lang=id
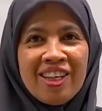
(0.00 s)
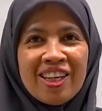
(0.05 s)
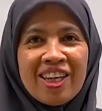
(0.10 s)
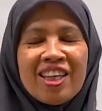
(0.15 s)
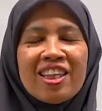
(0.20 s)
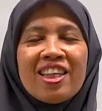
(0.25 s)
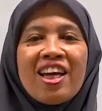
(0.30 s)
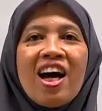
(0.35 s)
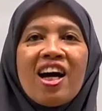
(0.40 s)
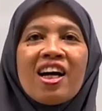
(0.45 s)

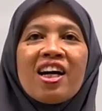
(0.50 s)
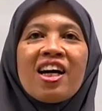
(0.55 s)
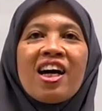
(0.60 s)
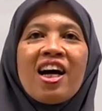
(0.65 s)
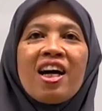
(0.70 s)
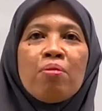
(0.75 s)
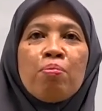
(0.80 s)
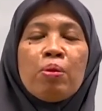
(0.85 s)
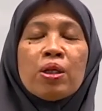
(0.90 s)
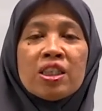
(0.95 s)
kita
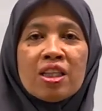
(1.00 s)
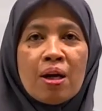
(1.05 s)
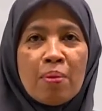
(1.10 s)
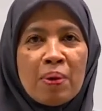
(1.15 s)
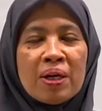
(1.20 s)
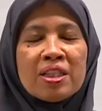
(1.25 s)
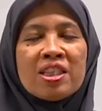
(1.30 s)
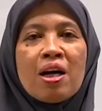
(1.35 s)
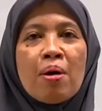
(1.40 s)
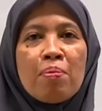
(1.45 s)
akan
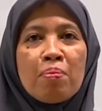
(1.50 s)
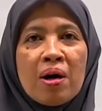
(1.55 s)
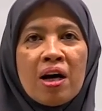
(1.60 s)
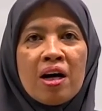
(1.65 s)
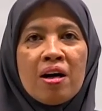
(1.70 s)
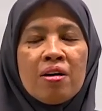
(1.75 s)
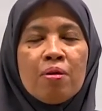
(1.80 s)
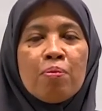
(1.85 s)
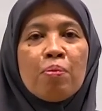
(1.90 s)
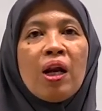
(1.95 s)
bersama-sama
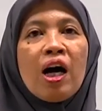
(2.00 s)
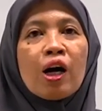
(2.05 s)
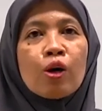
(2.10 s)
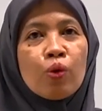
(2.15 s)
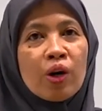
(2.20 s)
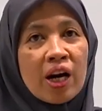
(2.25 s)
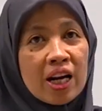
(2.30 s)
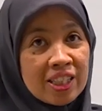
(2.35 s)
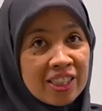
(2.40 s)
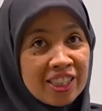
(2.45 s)

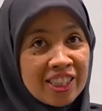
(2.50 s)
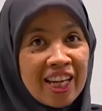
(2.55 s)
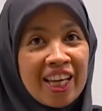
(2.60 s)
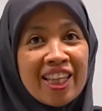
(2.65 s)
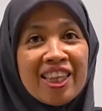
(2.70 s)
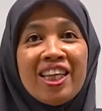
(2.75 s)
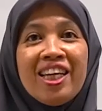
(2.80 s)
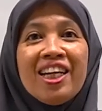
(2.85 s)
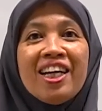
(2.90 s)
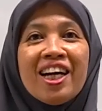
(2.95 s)
melakukan
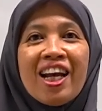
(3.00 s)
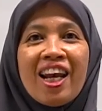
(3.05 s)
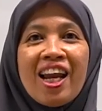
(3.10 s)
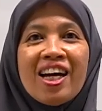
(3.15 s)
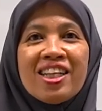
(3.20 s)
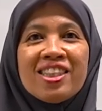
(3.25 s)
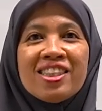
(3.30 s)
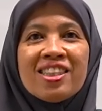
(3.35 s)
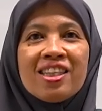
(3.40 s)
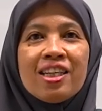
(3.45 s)
setting
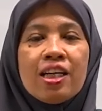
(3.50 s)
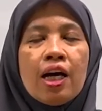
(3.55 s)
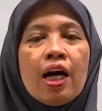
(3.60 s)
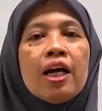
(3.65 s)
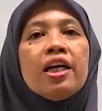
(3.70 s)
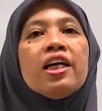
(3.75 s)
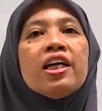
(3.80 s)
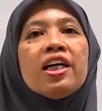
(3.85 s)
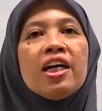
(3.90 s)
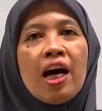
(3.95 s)
kelas
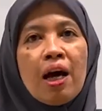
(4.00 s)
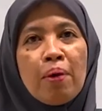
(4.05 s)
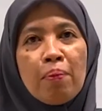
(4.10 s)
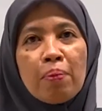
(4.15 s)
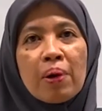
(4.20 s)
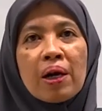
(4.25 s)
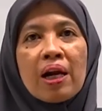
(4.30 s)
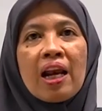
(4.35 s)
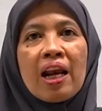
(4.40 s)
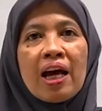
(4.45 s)
dengan
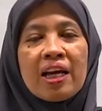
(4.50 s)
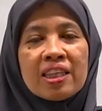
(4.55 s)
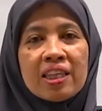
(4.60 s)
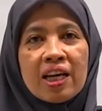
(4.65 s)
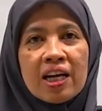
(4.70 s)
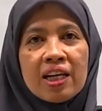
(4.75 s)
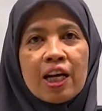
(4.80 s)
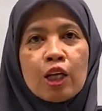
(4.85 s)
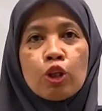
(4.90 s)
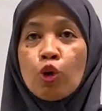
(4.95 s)

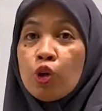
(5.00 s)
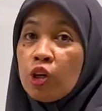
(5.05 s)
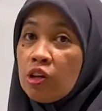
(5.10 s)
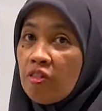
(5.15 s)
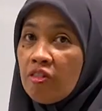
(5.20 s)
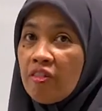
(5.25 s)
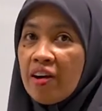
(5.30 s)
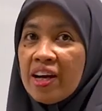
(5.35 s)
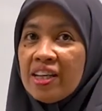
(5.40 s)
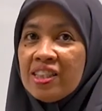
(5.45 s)
peralatan atau
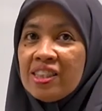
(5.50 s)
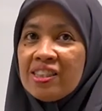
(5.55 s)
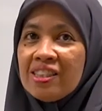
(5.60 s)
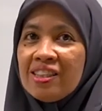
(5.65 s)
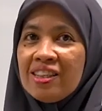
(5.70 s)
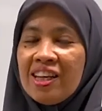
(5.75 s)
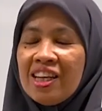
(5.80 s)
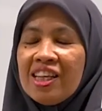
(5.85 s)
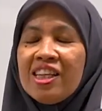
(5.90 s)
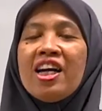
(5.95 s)
device
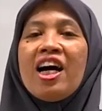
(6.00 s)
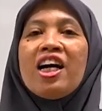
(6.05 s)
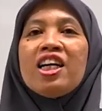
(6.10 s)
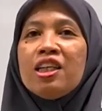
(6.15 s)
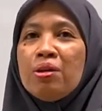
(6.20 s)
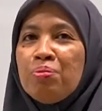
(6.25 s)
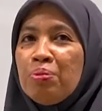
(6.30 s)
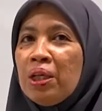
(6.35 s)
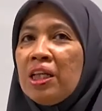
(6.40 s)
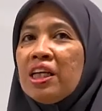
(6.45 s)
yang
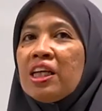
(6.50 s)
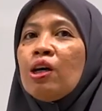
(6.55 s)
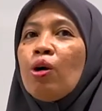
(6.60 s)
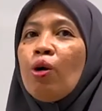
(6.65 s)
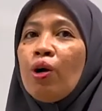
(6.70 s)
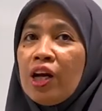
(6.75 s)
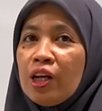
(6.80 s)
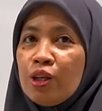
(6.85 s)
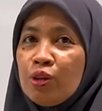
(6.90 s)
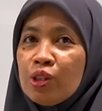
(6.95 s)
dimiliki
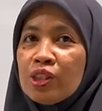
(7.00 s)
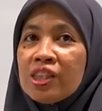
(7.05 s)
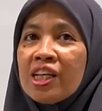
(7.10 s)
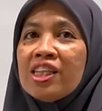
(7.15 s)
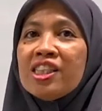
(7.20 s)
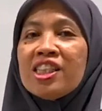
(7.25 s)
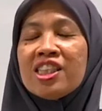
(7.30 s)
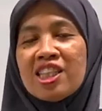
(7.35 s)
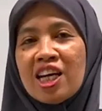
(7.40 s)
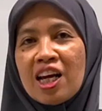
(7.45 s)
oleh
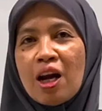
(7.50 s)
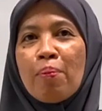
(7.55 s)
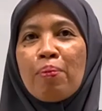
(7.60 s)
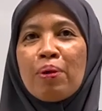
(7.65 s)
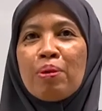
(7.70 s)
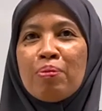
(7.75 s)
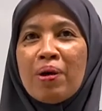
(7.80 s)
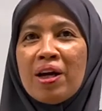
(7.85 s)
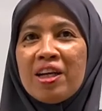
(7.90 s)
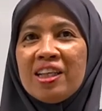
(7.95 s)
dosen secara
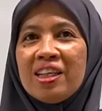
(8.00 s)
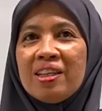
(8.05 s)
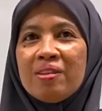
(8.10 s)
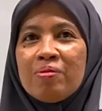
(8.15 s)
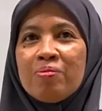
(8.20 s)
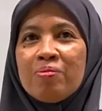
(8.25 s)
pribadi.